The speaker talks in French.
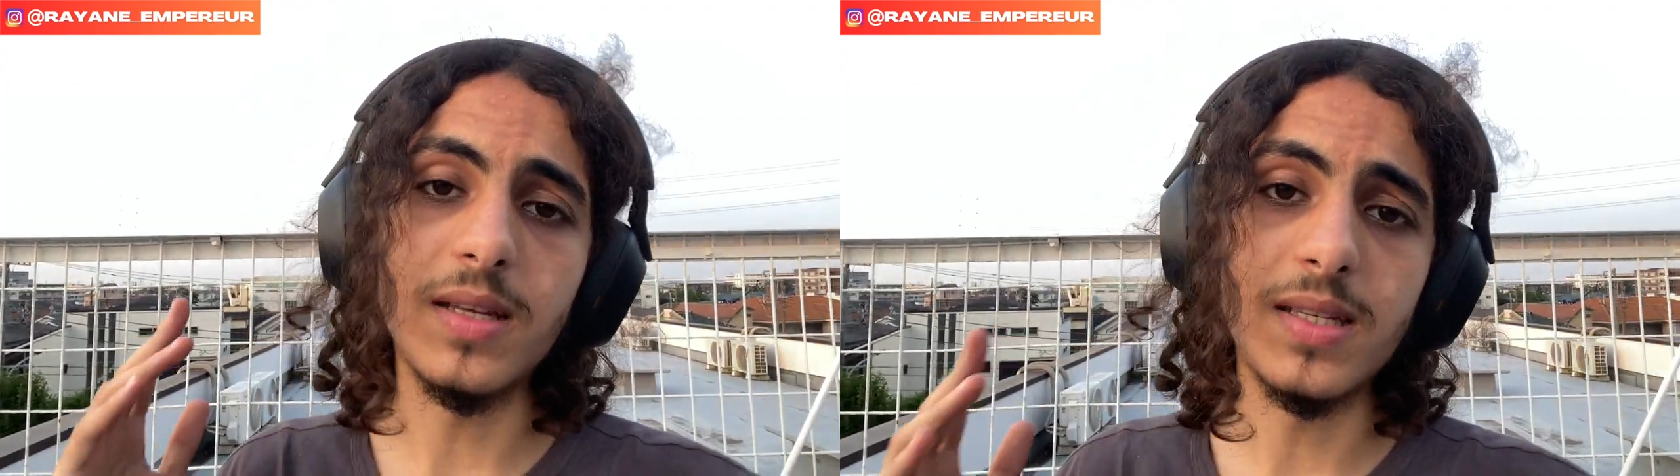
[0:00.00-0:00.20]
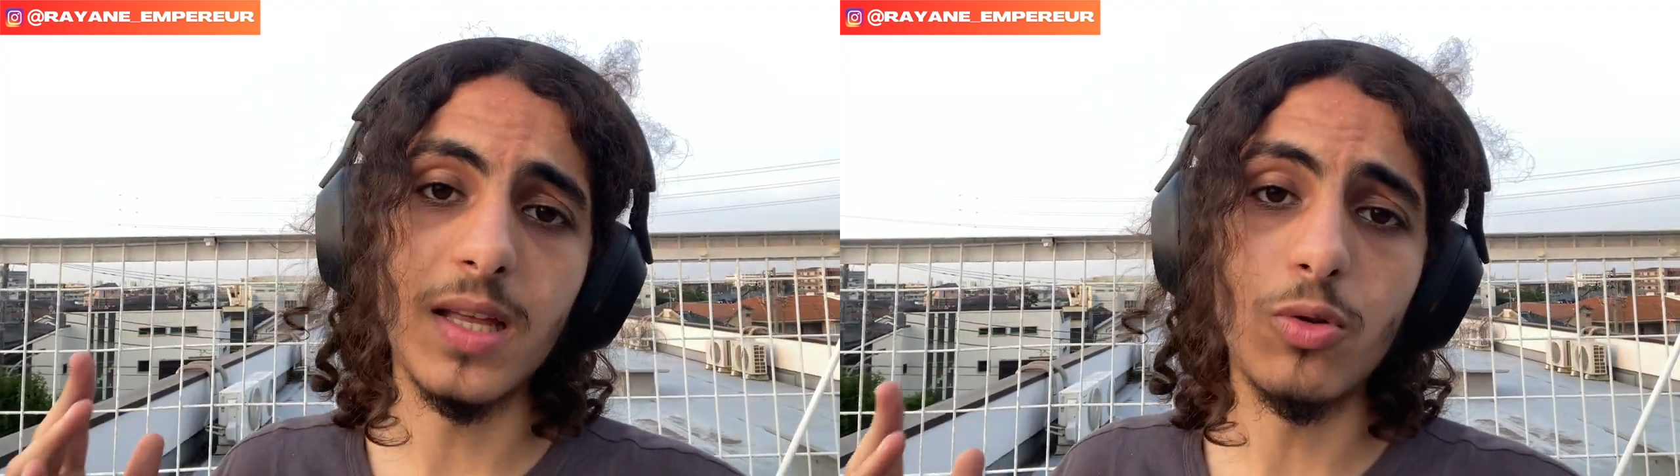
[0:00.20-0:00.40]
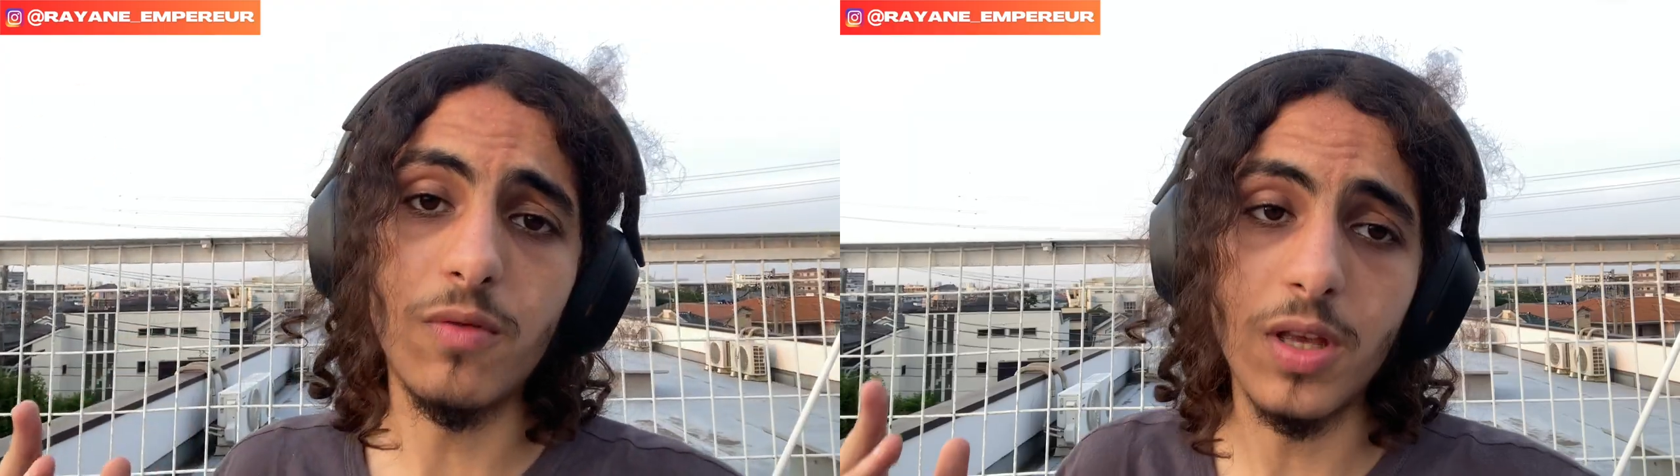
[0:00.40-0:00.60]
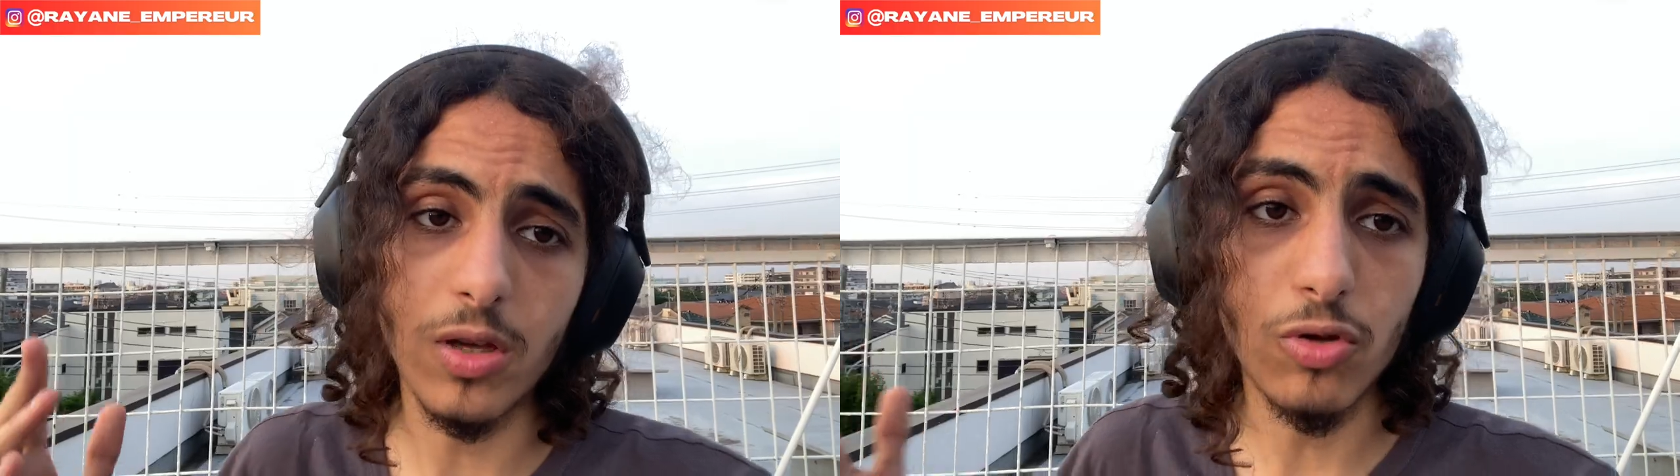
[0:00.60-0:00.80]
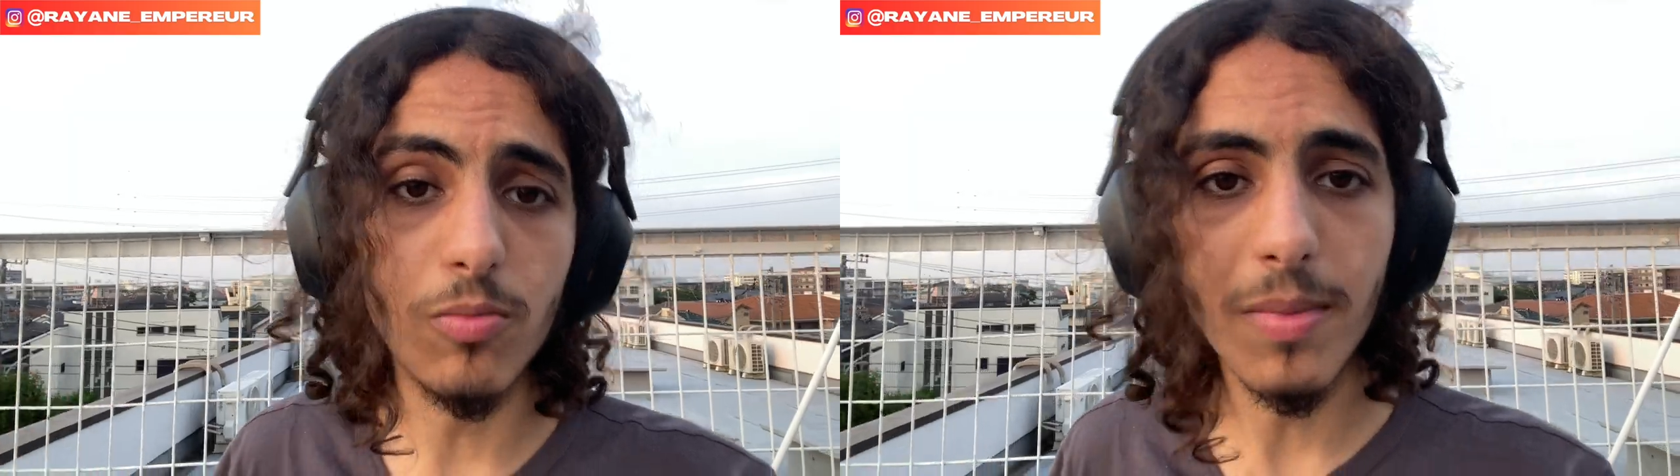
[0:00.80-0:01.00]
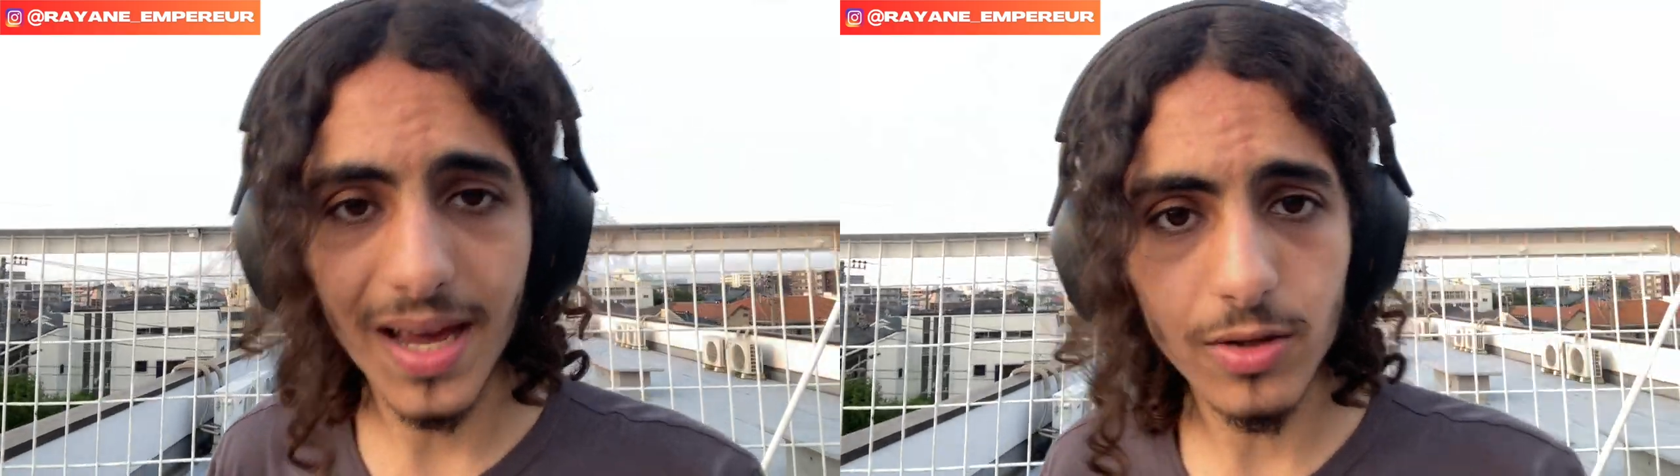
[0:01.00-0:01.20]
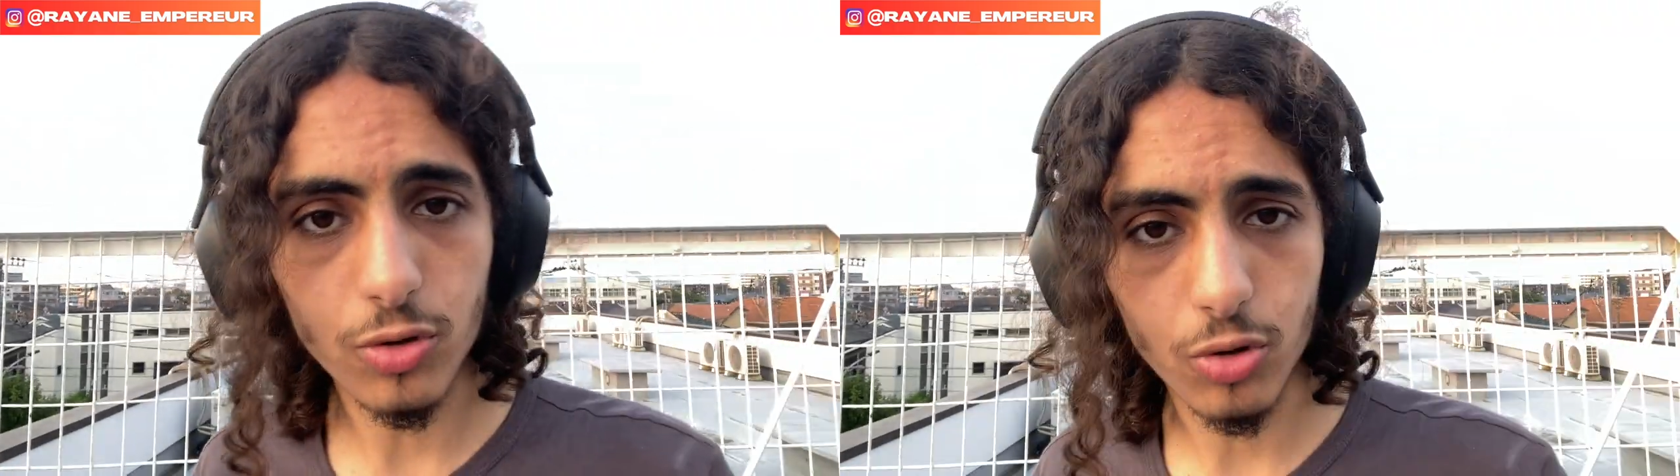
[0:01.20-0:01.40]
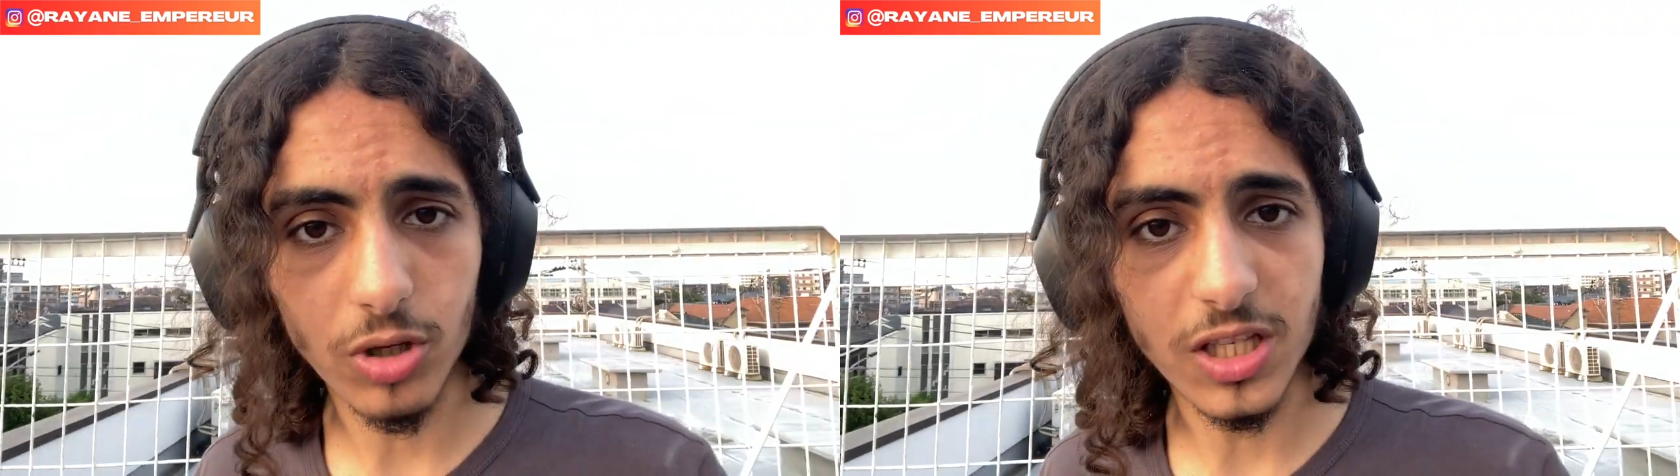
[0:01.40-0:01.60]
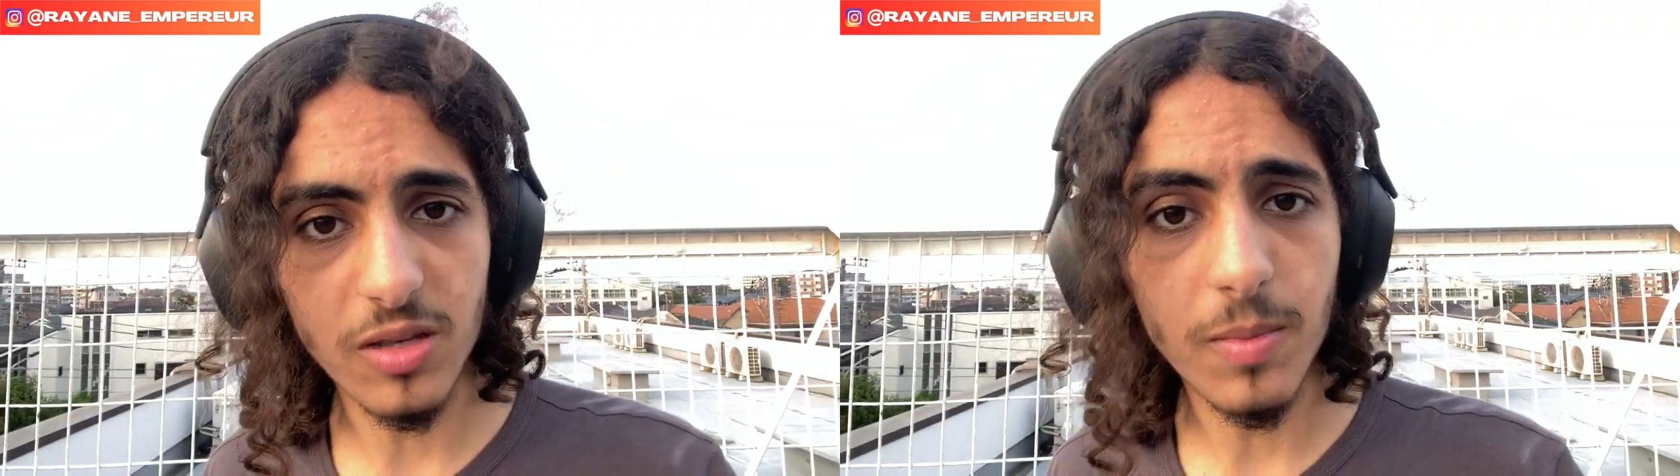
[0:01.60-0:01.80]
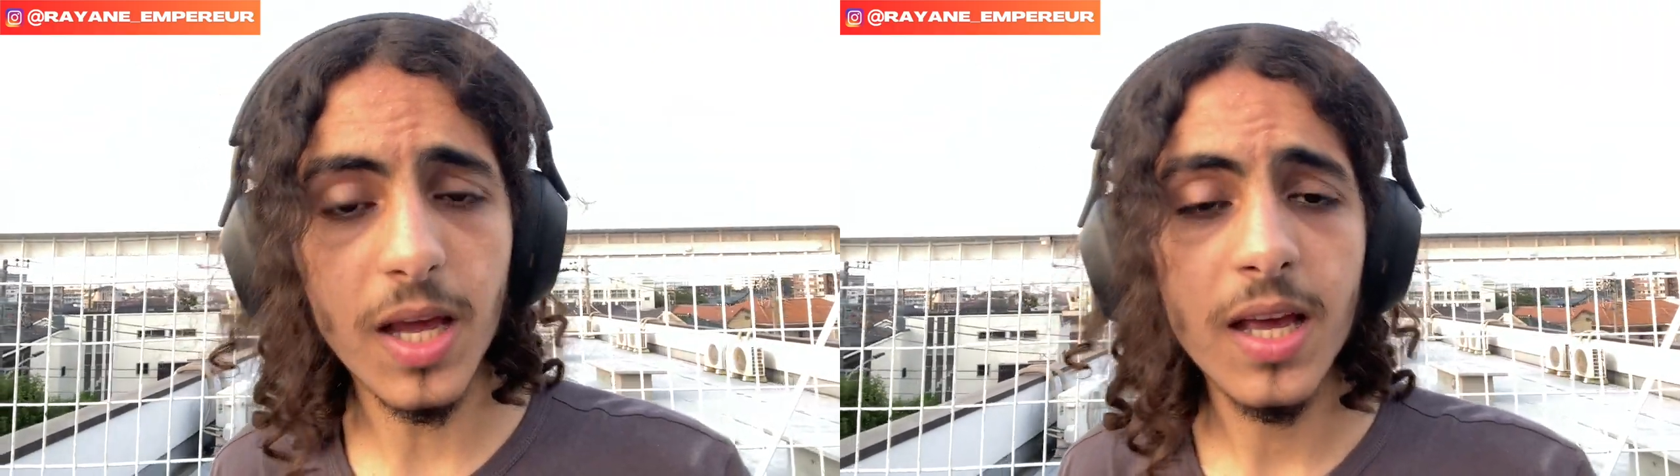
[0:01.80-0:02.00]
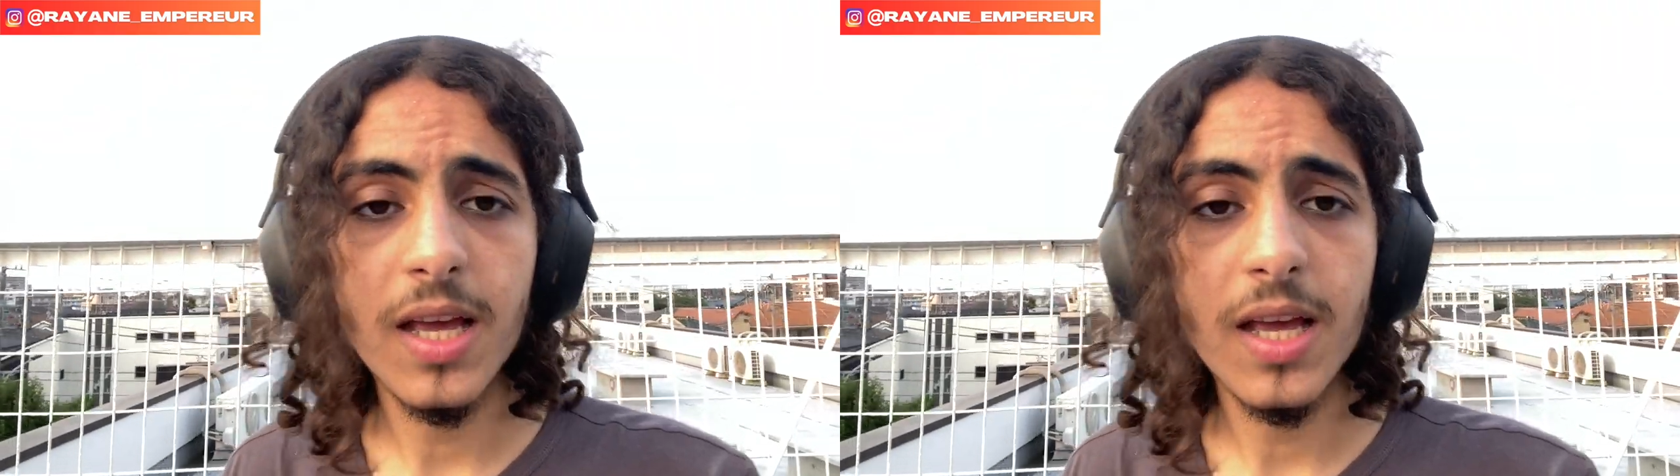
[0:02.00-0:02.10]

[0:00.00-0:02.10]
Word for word: ça devient une merde entre guillemets,